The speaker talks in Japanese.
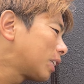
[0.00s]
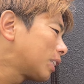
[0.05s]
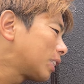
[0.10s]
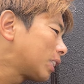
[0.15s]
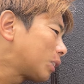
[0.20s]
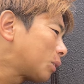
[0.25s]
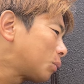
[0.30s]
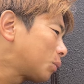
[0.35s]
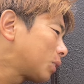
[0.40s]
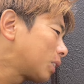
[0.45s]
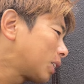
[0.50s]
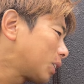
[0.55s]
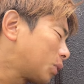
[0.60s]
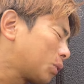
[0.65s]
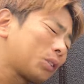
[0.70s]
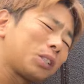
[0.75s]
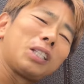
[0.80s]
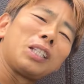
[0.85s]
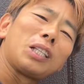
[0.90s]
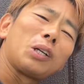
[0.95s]
んだと思ったけ
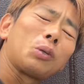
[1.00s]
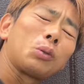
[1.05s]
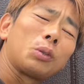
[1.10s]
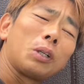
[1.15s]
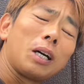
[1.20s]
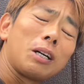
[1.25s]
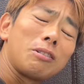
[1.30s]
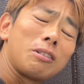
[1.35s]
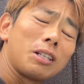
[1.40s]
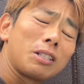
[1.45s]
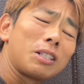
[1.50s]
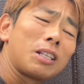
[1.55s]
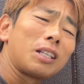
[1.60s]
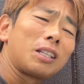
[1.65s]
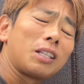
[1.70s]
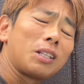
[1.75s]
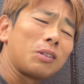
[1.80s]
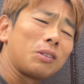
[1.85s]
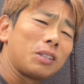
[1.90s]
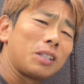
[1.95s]
ど聞いたことがあるやつだっ
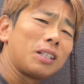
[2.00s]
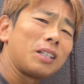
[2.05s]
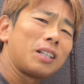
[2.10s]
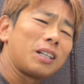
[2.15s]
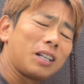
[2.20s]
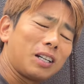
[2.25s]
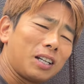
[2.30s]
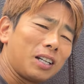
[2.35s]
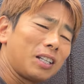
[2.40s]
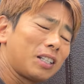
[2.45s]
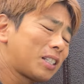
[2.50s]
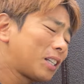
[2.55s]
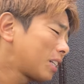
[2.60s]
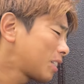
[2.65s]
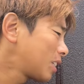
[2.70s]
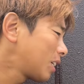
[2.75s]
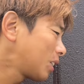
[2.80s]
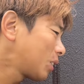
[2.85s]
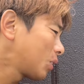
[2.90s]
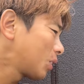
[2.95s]
たのではいさ
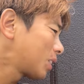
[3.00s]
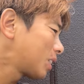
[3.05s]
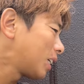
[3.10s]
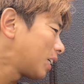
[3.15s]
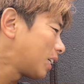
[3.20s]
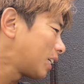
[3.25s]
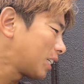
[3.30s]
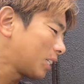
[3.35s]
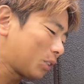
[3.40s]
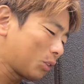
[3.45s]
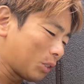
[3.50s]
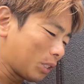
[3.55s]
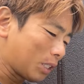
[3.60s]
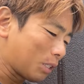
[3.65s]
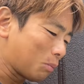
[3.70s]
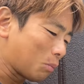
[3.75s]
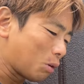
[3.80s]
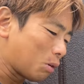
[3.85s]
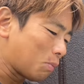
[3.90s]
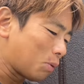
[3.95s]
すがトシさんありがとうございま
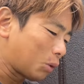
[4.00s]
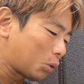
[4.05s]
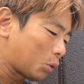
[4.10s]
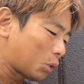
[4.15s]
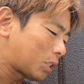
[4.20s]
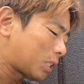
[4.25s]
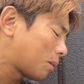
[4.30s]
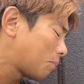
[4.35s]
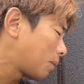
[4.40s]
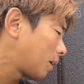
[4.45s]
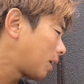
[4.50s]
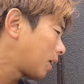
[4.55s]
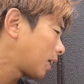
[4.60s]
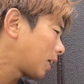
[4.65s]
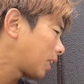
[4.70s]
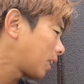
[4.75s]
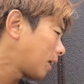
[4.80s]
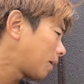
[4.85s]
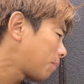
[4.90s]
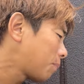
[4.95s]
す僕もトシさんめが
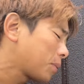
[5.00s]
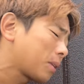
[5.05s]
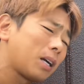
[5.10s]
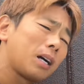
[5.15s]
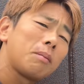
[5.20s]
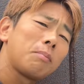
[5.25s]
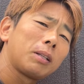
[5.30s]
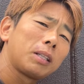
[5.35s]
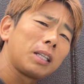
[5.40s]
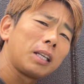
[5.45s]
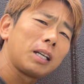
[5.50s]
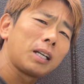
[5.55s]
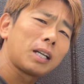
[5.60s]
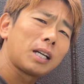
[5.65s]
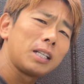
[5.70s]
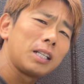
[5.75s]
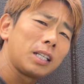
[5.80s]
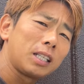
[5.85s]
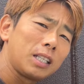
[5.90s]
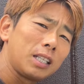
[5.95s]
けて頑張って
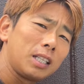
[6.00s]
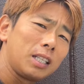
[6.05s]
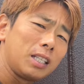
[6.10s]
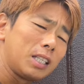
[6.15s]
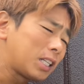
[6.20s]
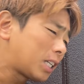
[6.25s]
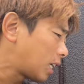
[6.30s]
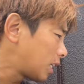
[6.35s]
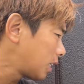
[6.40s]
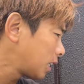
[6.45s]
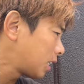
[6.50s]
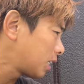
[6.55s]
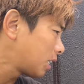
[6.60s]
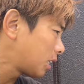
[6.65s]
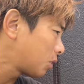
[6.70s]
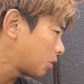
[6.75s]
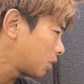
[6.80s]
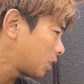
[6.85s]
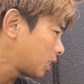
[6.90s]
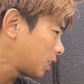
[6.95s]
還暦いい還暦にな
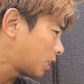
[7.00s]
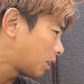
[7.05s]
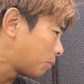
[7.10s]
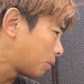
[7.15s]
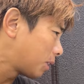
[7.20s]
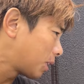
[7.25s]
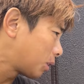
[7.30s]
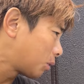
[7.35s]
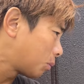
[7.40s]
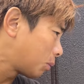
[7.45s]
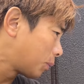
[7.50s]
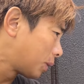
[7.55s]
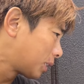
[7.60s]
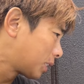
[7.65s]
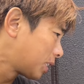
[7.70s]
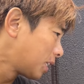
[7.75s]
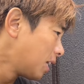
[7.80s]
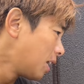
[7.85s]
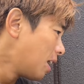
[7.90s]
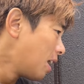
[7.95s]
るように頑張りたいと思いま
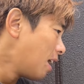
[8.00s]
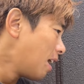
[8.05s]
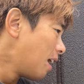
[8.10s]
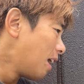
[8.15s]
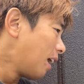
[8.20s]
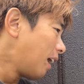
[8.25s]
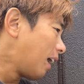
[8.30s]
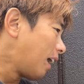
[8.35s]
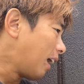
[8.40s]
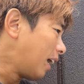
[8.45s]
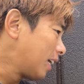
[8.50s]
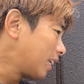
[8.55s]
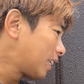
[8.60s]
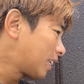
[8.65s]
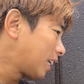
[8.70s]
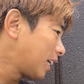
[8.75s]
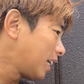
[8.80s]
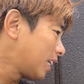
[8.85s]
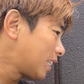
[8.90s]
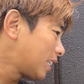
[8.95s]
すはい
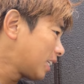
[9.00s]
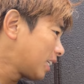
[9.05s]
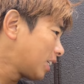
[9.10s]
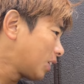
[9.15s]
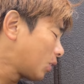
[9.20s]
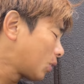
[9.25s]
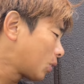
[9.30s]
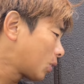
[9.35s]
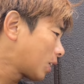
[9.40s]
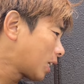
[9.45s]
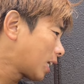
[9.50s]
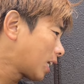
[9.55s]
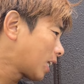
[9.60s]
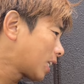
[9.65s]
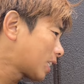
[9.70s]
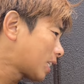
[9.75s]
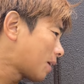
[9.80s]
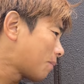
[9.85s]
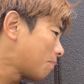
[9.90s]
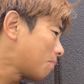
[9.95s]

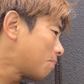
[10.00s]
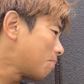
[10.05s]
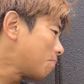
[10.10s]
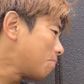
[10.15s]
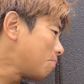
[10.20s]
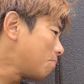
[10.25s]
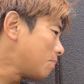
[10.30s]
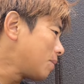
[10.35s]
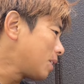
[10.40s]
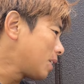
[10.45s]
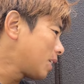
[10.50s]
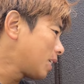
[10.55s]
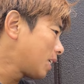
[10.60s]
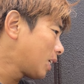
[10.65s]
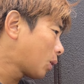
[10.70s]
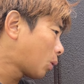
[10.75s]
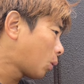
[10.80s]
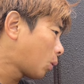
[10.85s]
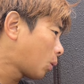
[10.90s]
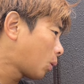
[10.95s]
KG4577 さん
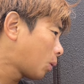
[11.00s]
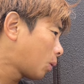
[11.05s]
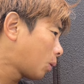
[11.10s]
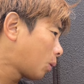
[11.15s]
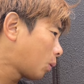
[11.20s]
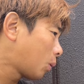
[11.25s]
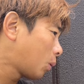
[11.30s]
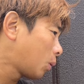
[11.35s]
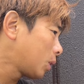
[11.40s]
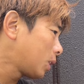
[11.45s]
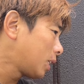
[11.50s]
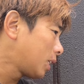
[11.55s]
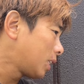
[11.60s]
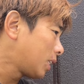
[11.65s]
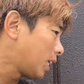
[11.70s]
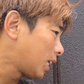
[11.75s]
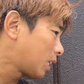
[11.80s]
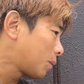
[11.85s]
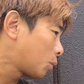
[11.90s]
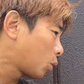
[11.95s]
右方方に
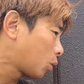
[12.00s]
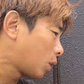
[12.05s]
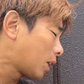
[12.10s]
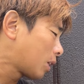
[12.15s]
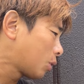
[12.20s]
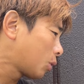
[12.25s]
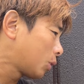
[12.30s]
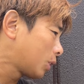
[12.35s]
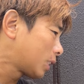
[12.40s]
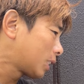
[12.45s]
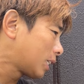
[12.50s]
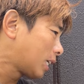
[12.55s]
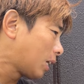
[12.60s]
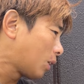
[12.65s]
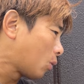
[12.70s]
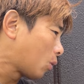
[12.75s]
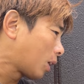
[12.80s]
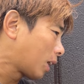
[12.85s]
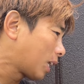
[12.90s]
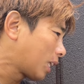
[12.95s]
出来物があるようです
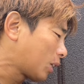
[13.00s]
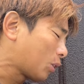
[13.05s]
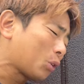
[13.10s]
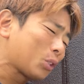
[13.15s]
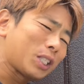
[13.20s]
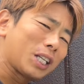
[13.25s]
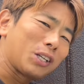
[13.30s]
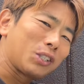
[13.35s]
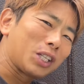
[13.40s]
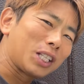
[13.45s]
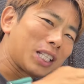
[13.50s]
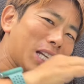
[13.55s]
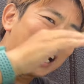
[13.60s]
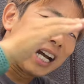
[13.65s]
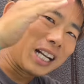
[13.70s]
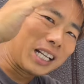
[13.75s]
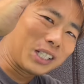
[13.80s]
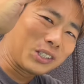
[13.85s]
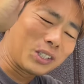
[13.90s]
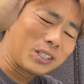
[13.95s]
がお体ご自愛ください
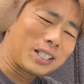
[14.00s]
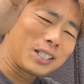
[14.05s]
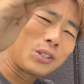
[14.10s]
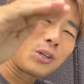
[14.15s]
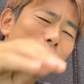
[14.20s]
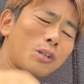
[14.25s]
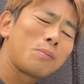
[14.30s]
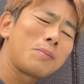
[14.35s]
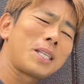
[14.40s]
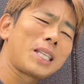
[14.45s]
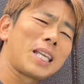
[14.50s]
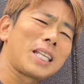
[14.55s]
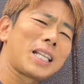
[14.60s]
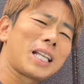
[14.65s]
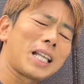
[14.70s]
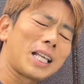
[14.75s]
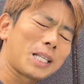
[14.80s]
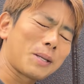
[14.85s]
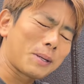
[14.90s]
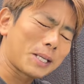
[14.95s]
ありがとうございますよく見てい
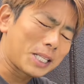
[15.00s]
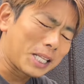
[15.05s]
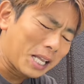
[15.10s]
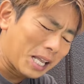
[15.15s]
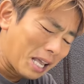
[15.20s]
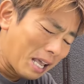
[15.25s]
ただいてますね